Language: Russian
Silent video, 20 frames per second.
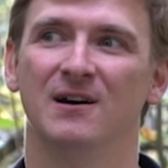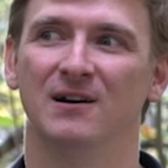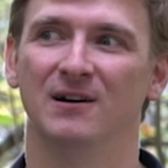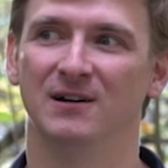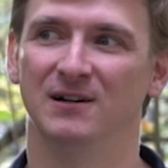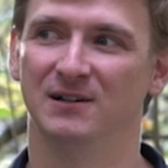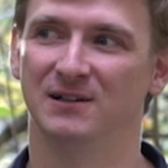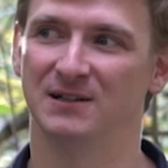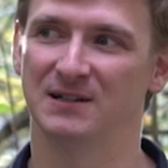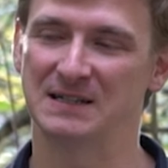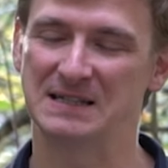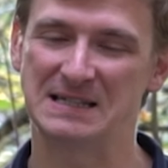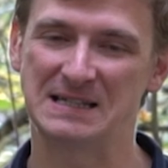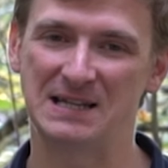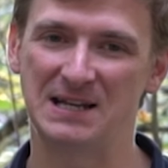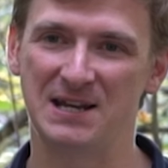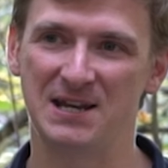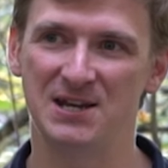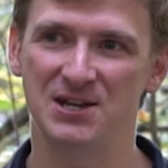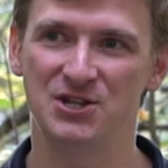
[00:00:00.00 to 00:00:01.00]
А,
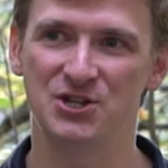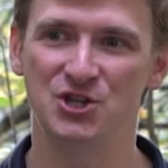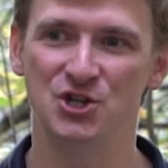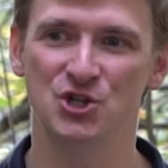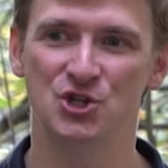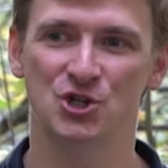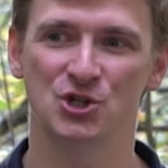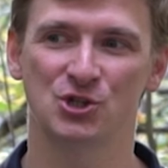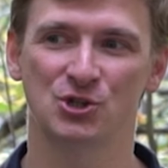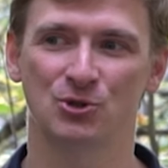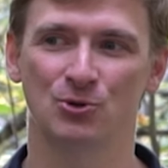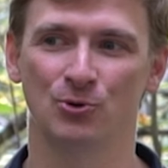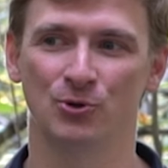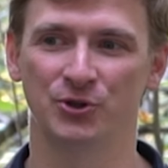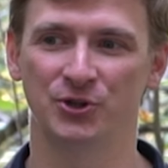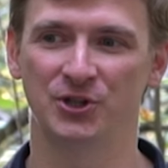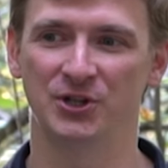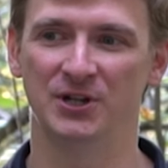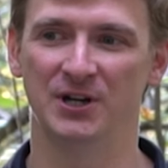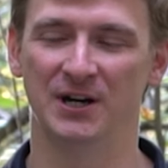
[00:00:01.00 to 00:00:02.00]
средние
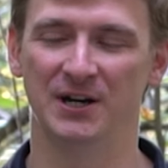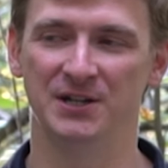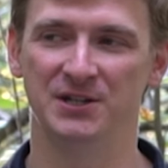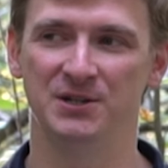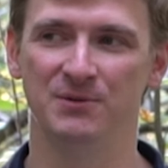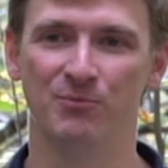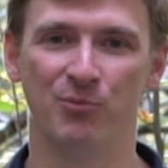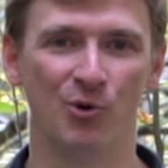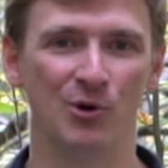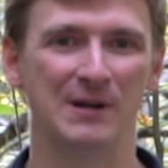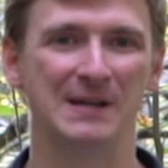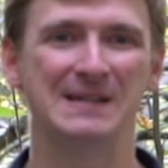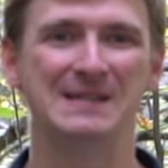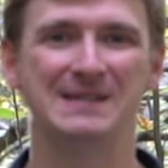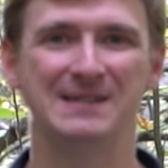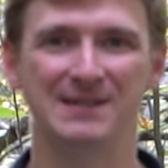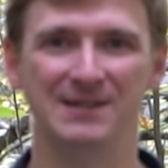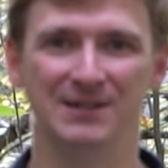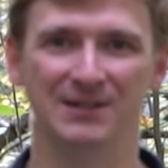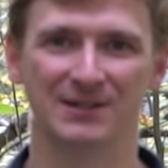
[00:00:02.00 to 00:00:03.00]
частоты, они более
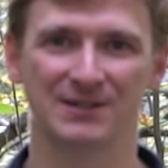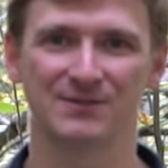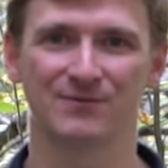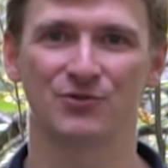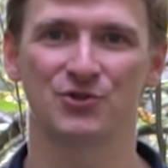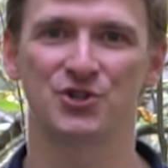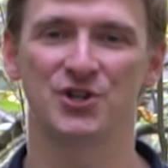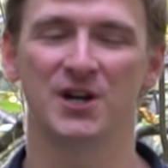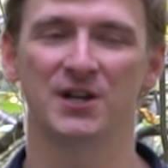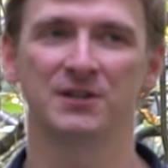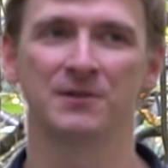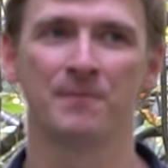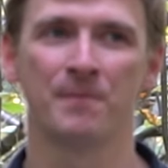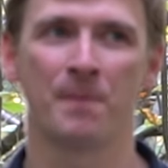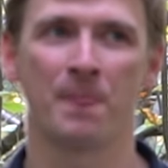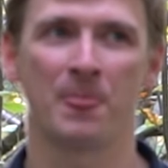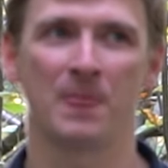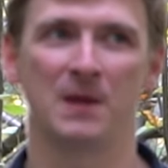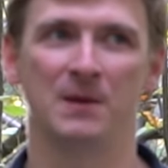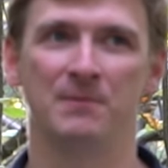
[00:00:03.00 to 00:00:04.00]
сильно звучат.
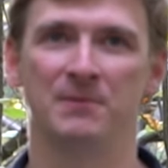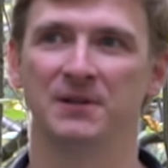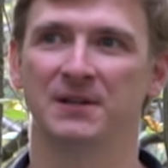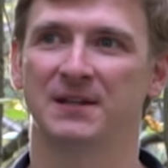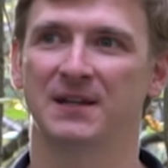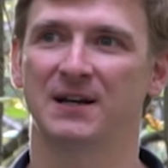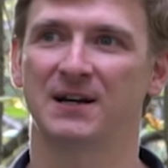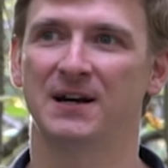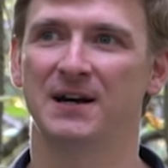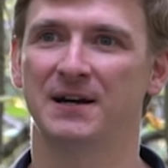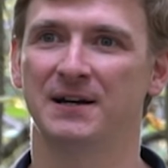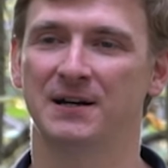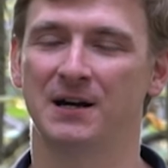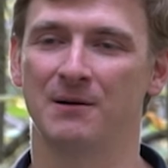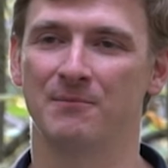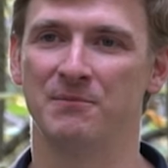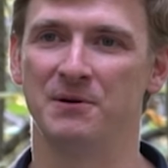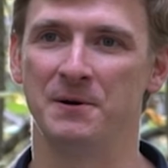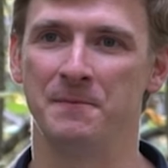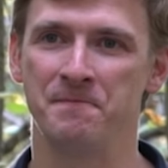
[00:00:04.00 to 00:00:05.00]
Именно такая
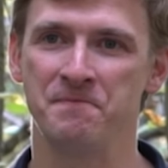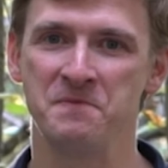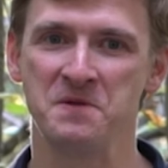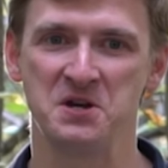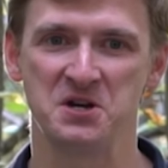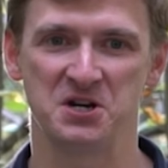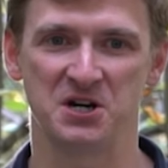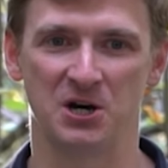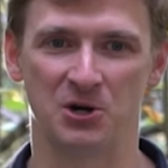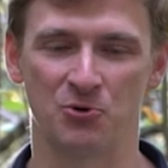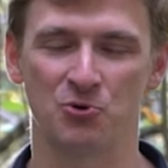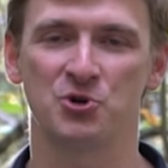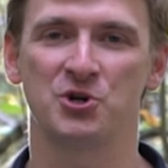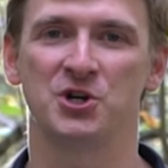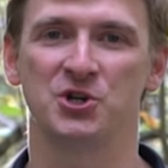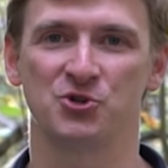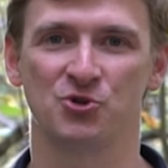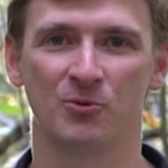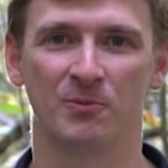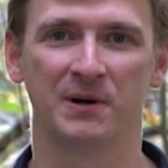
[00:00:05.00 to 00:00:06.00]
как бы
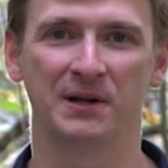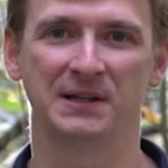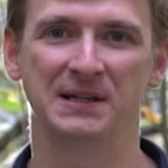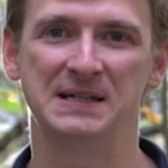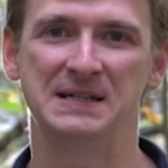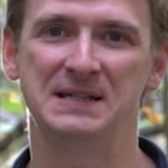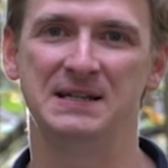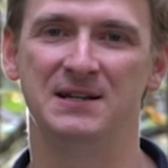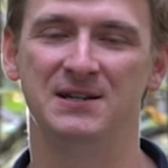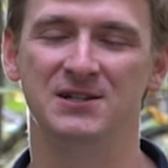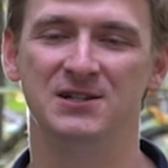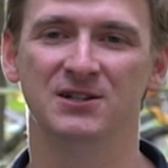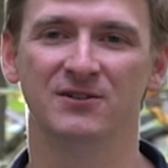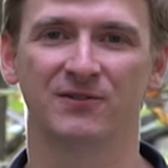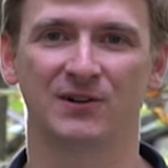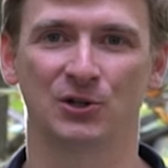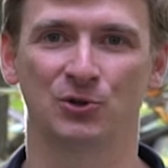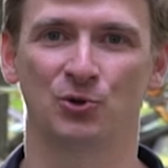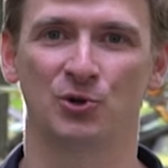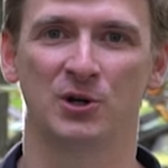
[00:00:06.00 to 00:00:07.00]
хорошая собранная середина,
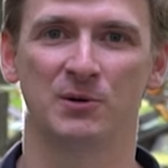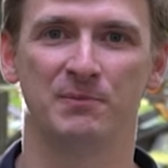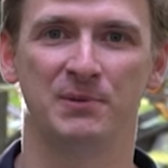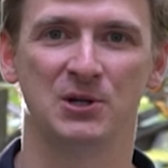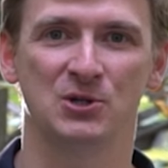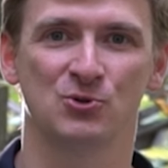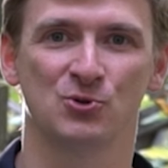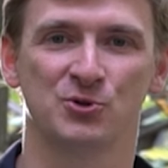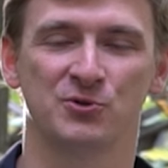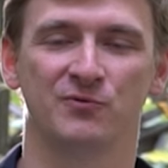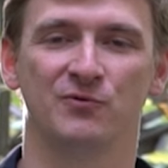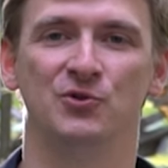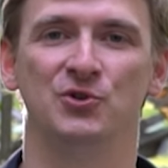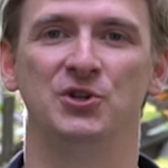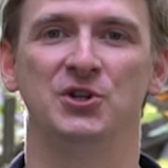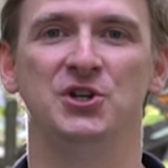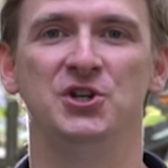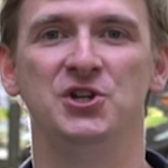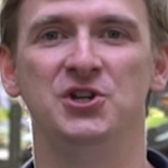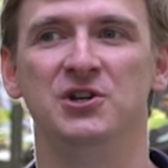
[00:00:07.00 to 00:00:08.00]
в которой присутствует
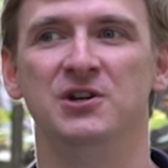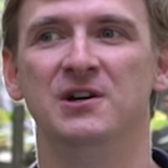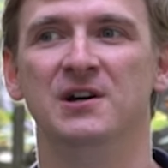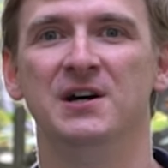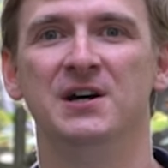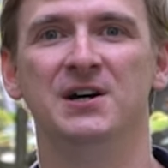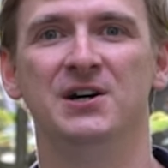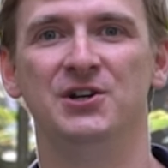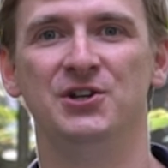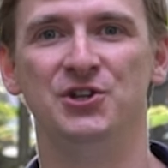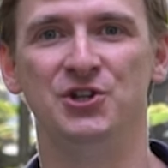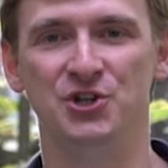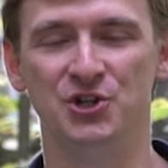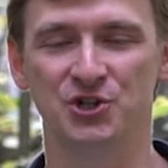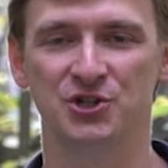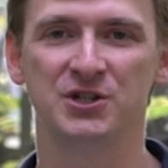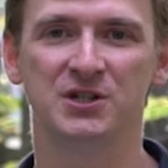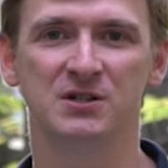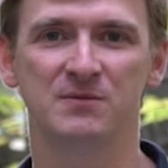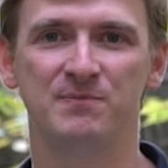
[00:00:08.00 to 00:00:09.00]
и
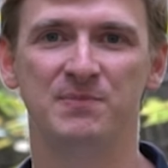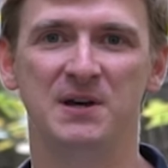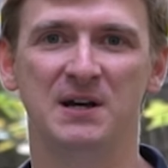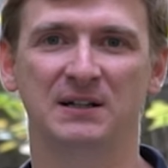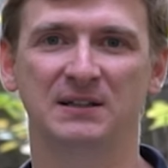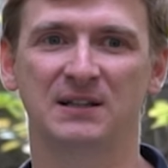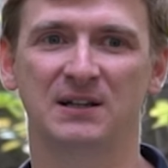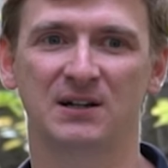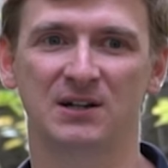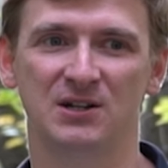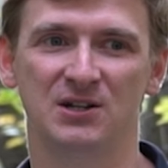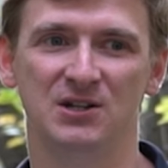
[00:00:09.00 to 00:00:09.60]
нижний спектр,